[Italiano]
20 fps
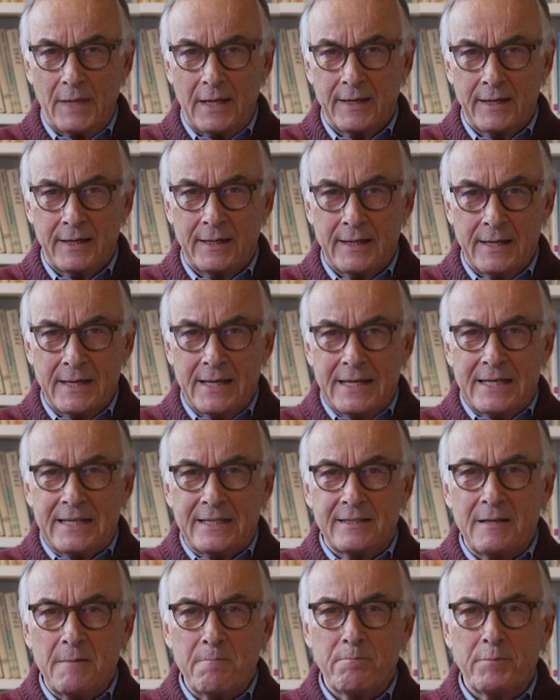eh,
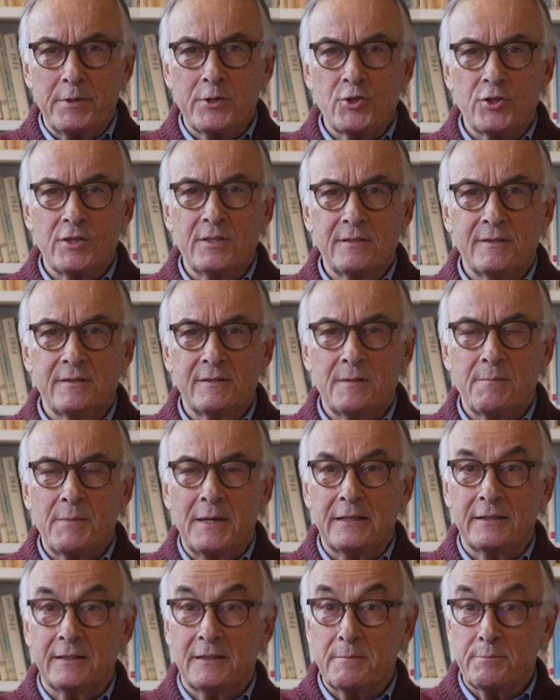semplicissima
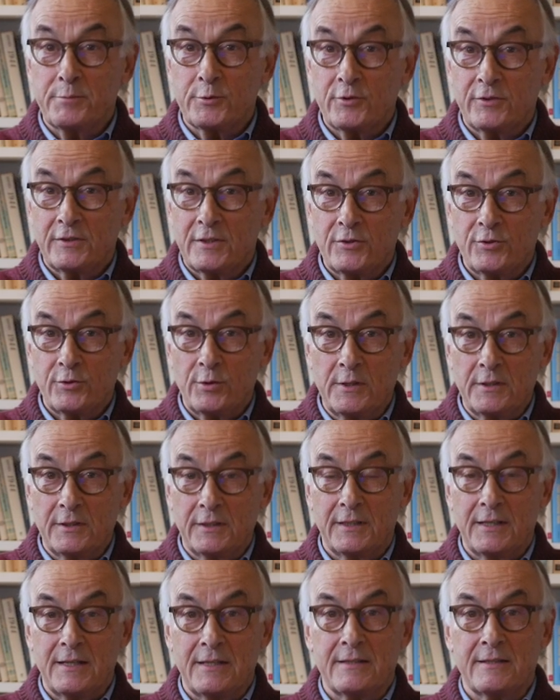e al tempo stesso
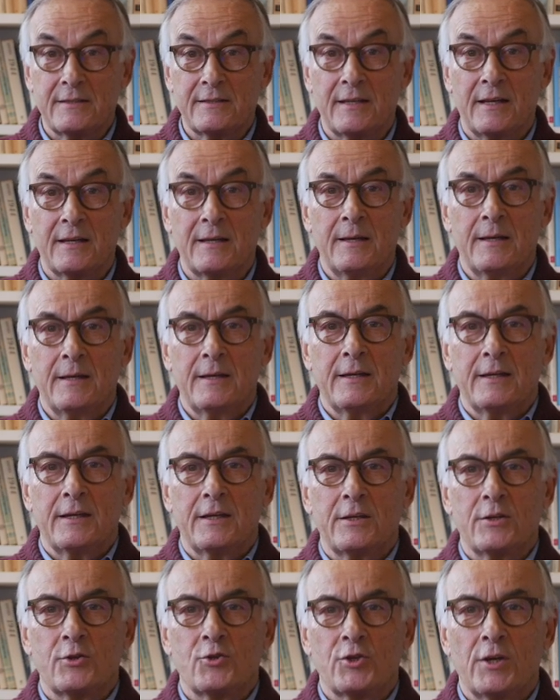intensa.
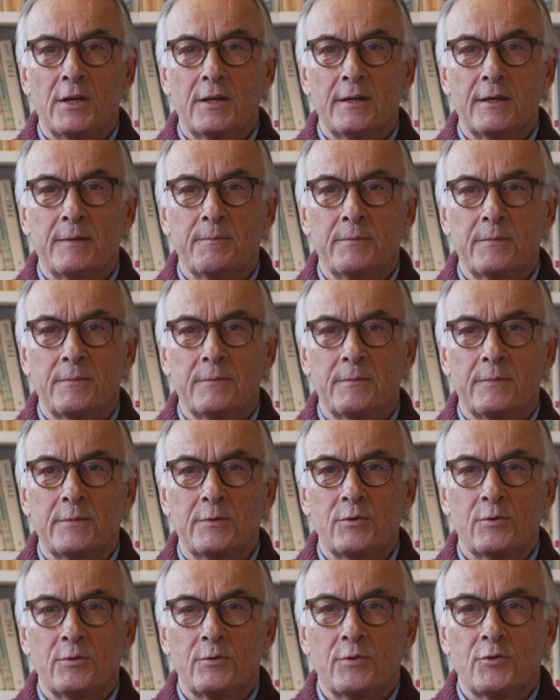Eh, c'è, mm,
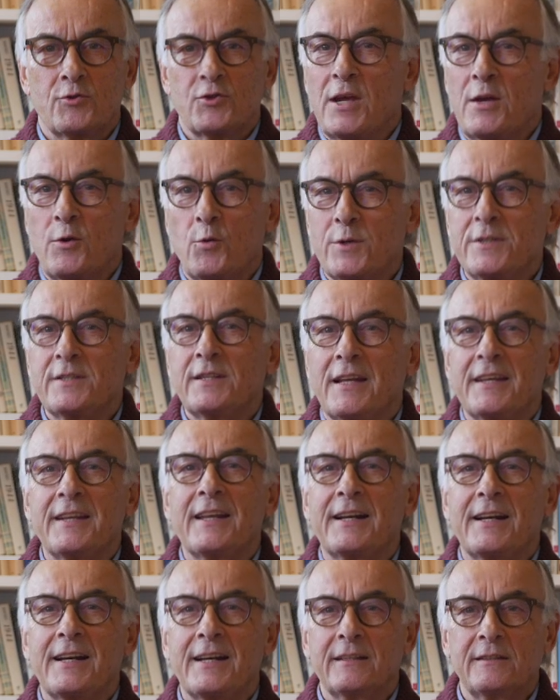c'è in questa
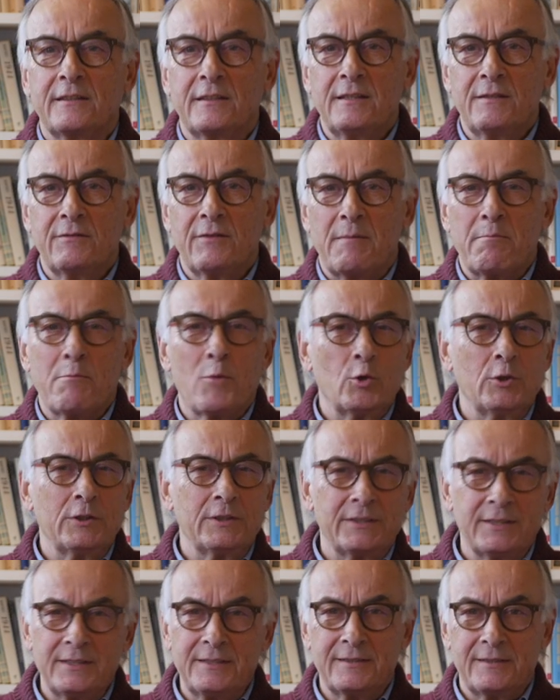narrativa
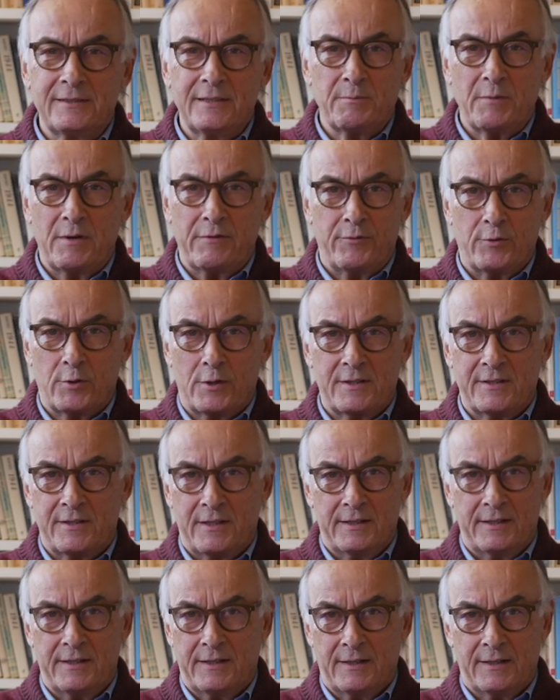moltissima
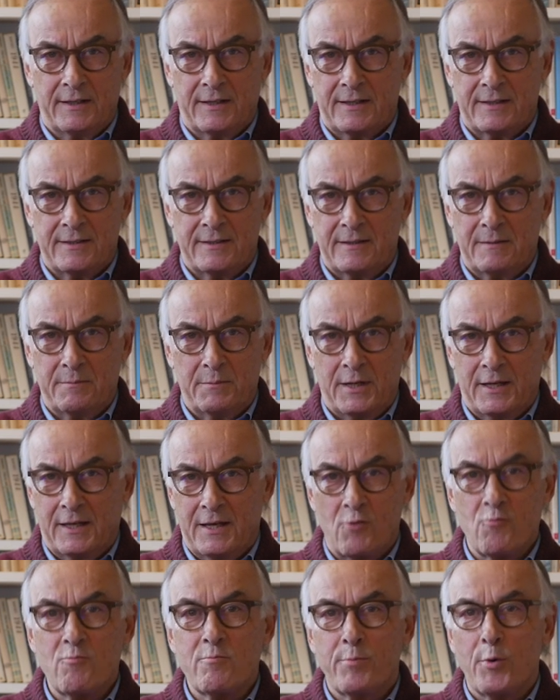forza lirica, sembra
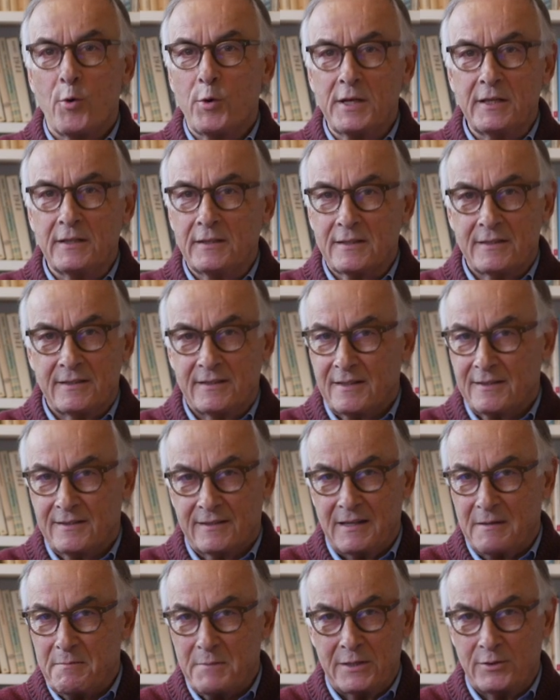che un poeta si
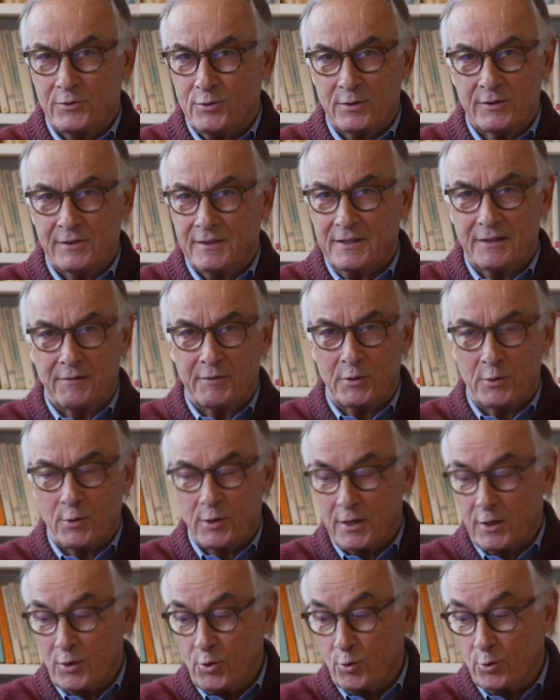sia messo a scrivere un
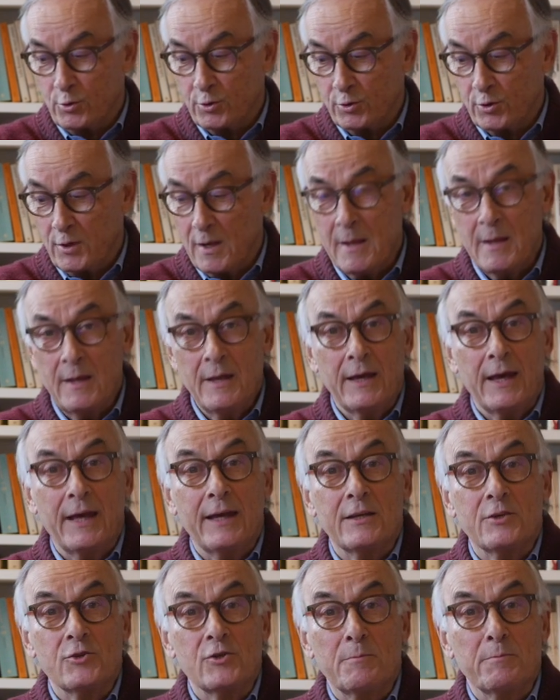racconto. E
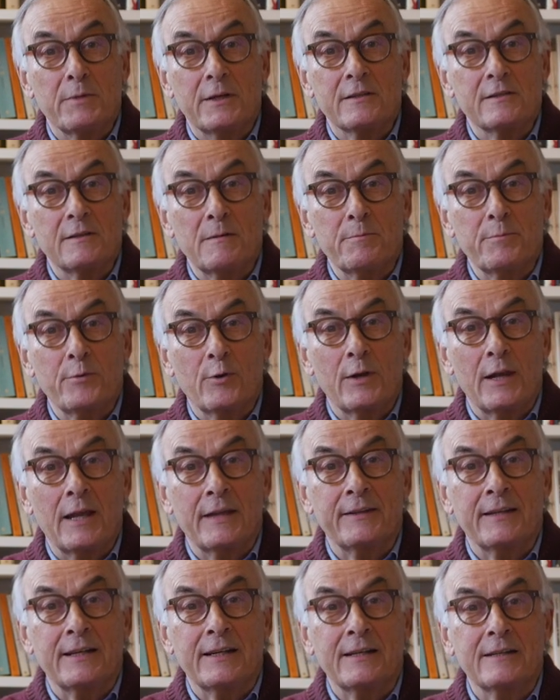eh, c'è per esempio la
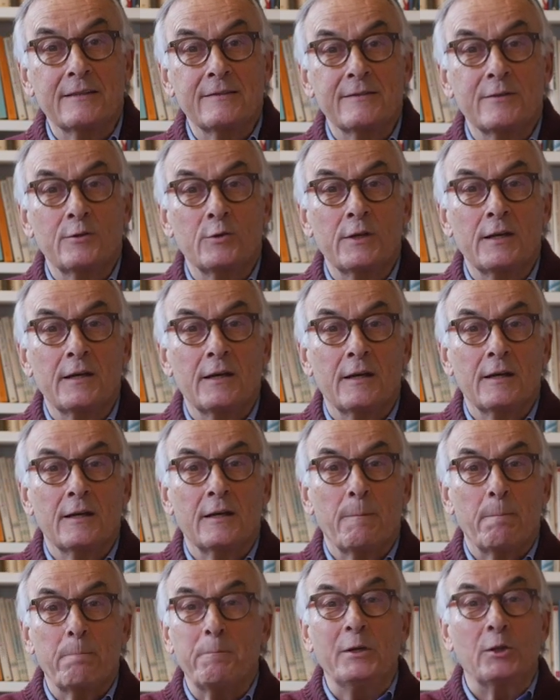narrazione
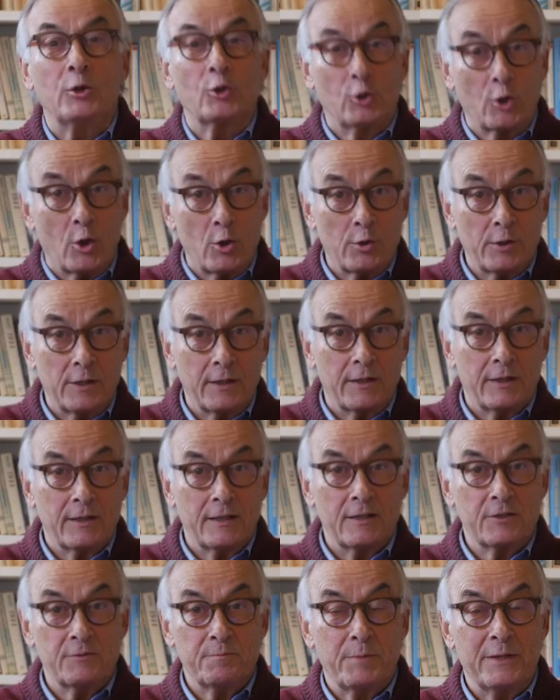pittorica
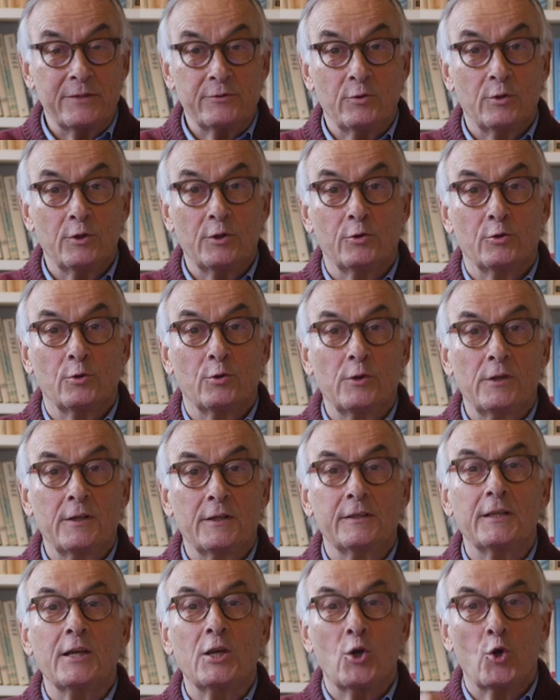che spesso
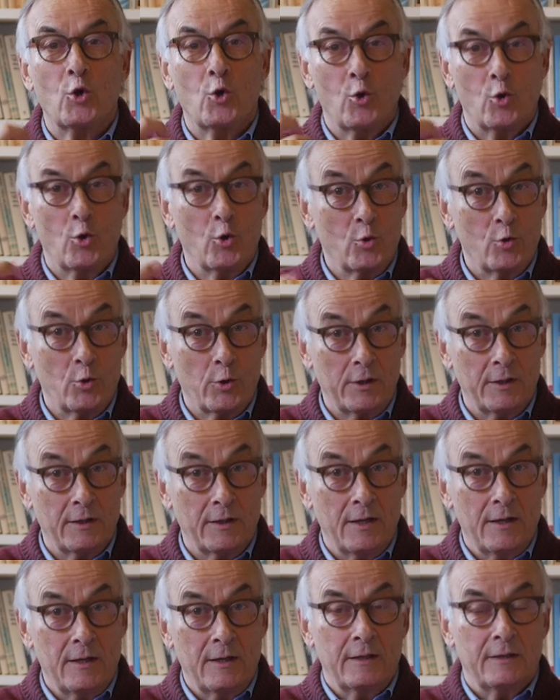ritorna dei colori
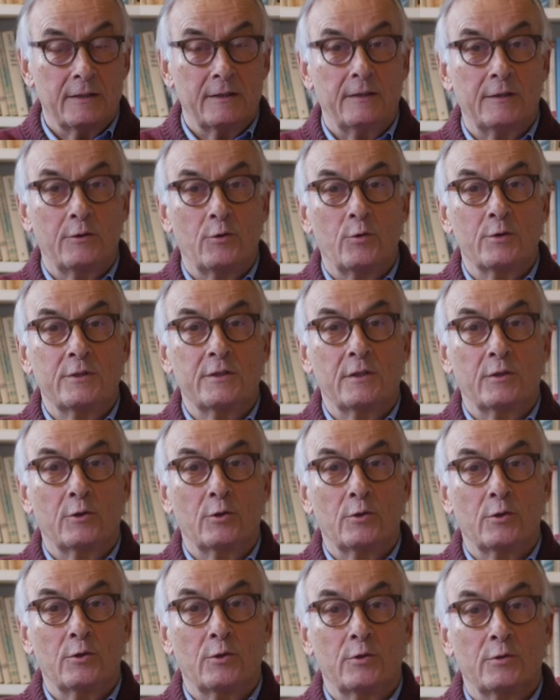di
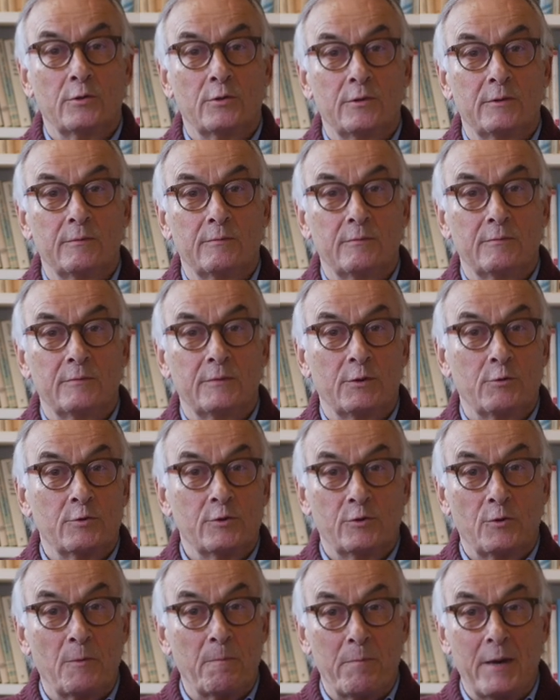questo, di
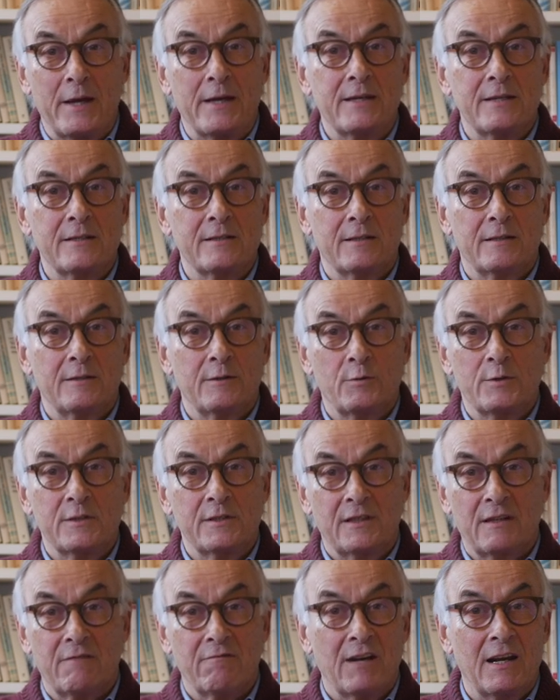questo paese, di
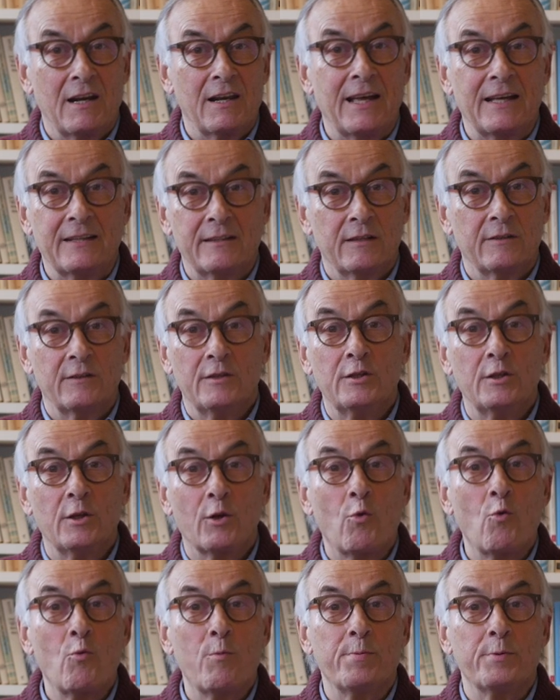questa vallata di
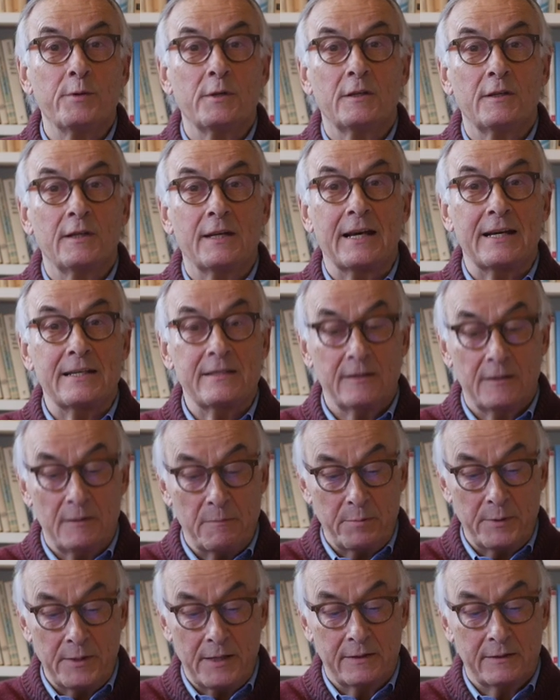dirupi e di case di
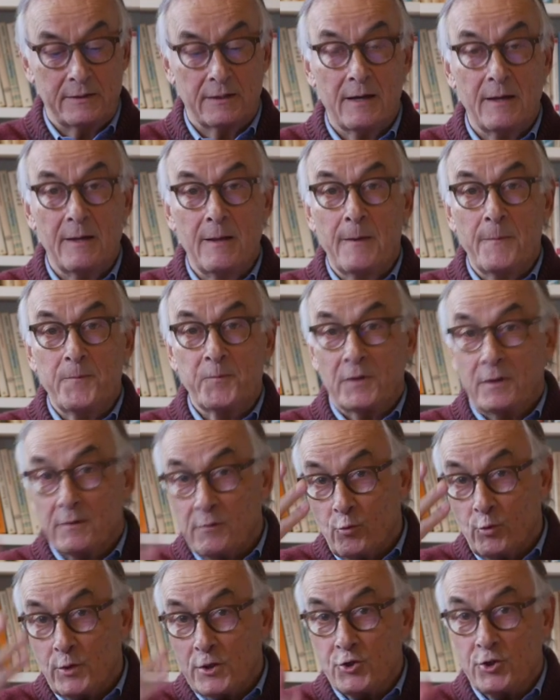pietra,
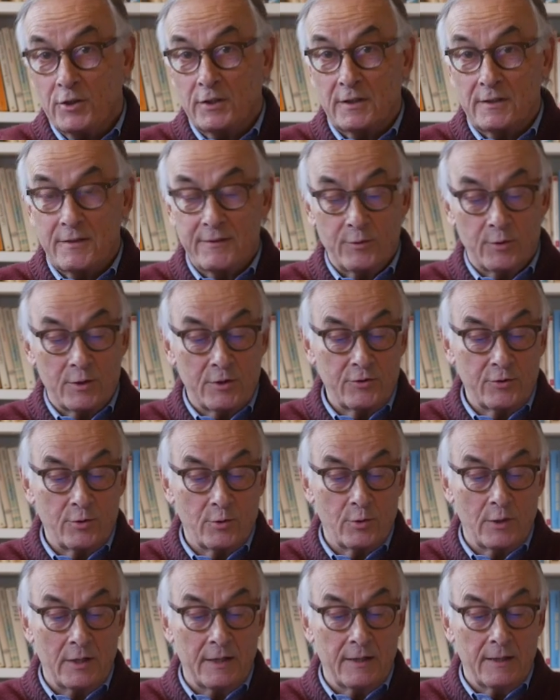una citazione
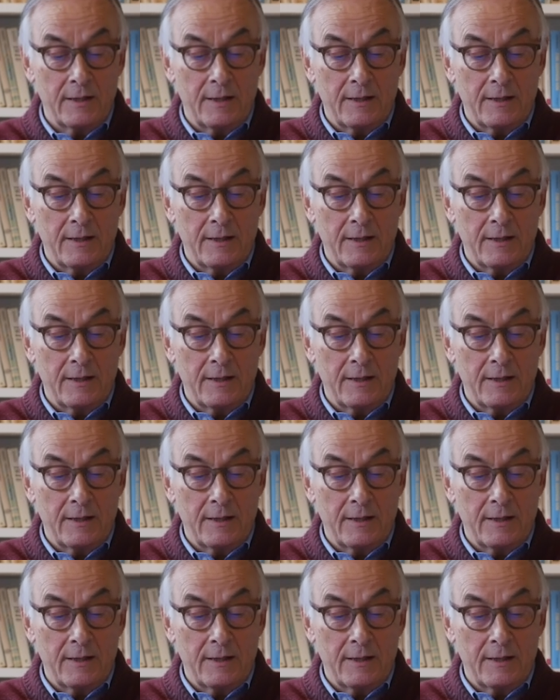sola,